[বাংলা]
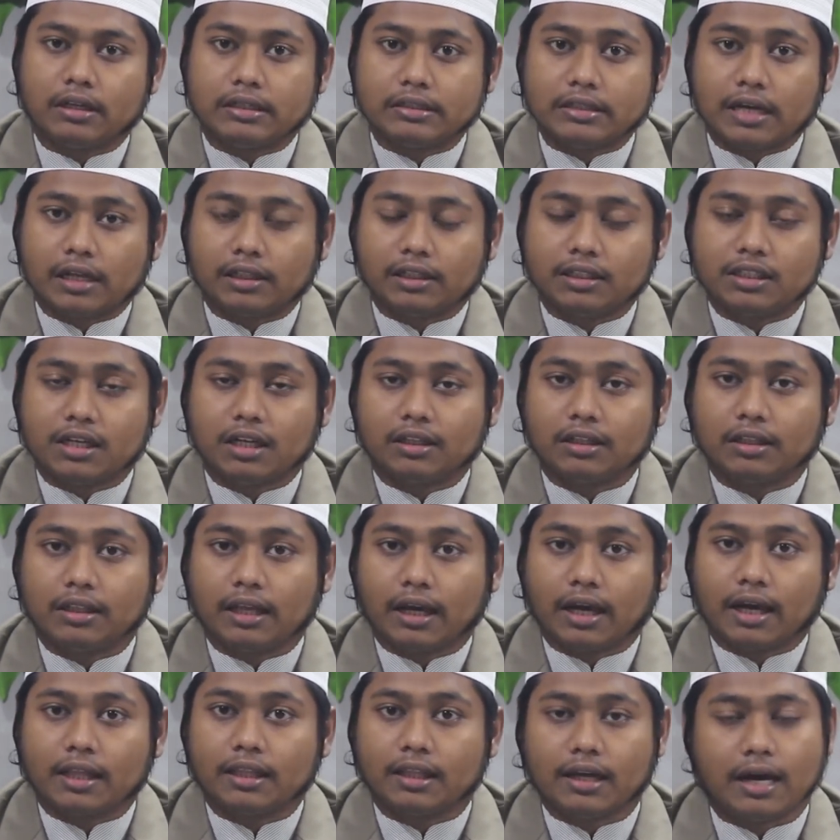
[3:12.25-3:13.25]
যাদের সাথে
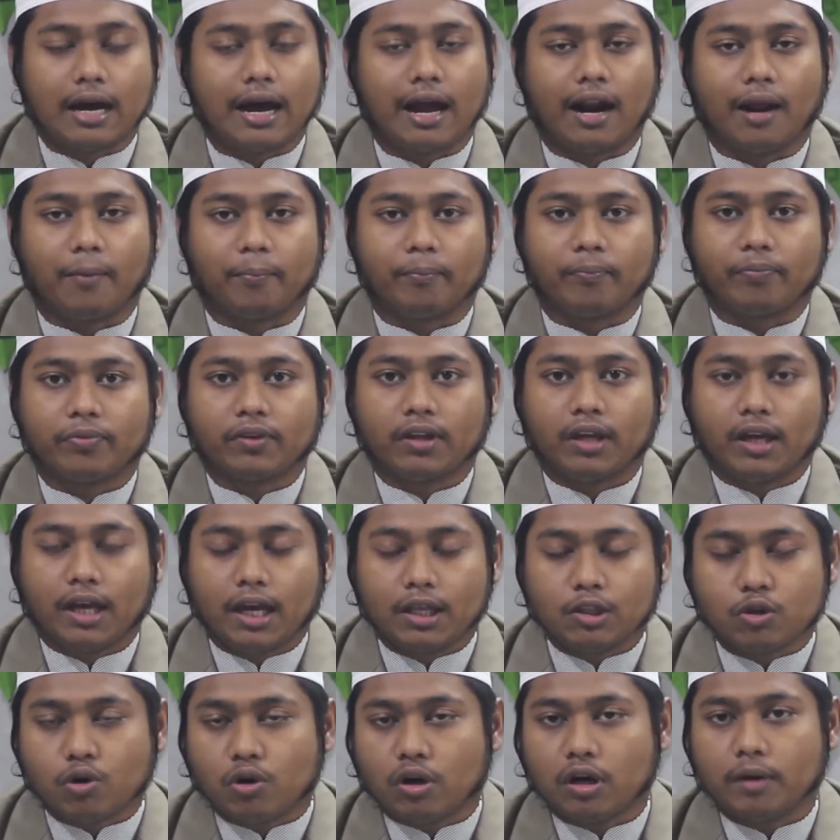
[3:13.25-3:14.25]
দেখা দেয় হারাম
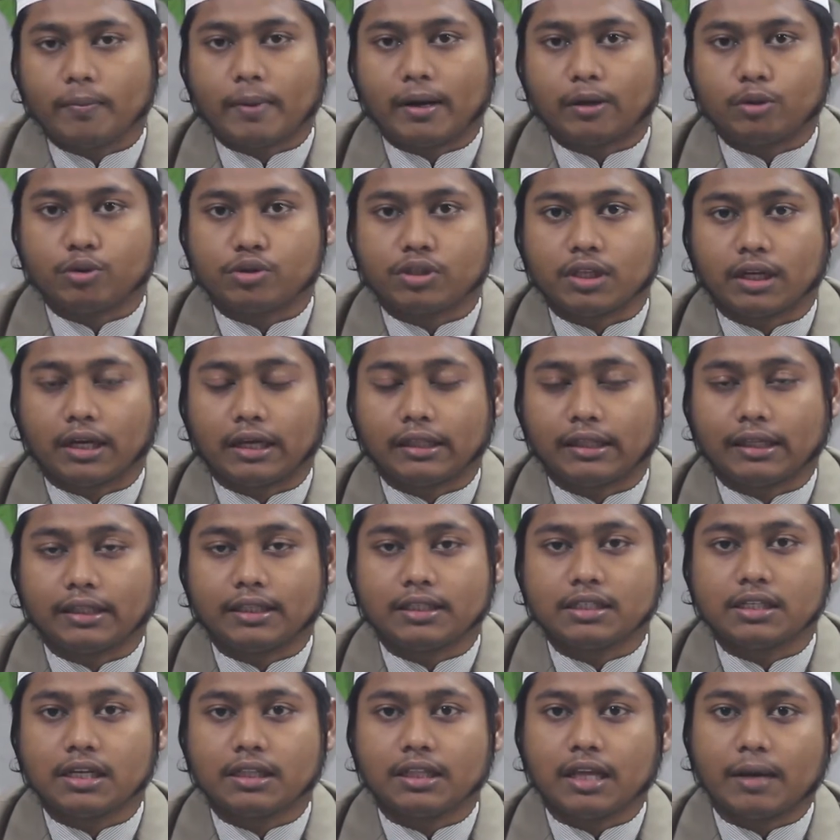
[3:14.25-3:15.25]
এই ধরনের মানুষ থাকে
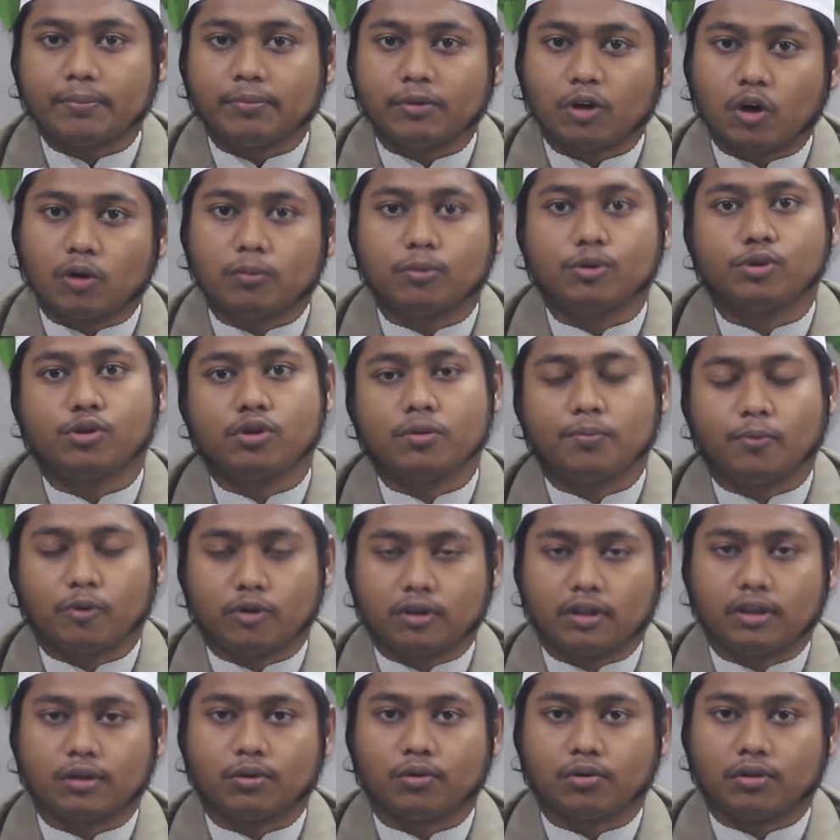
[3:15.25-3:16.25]
তাদের সাথে আপনার অবশ্যই
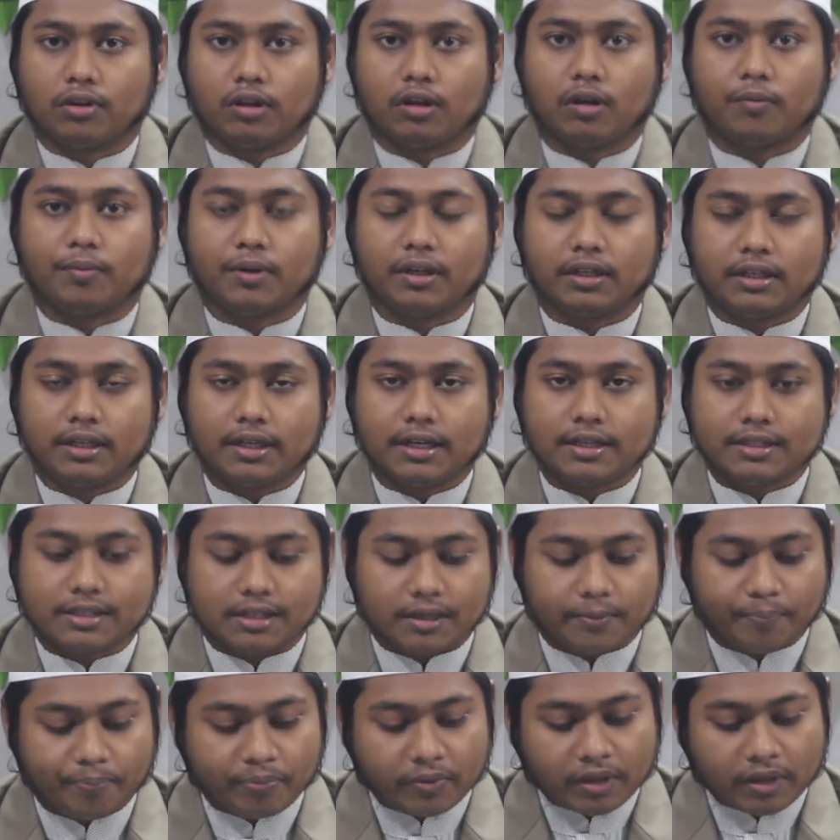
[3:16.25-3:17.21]
পর্দা করতে হবে ঠিক আছে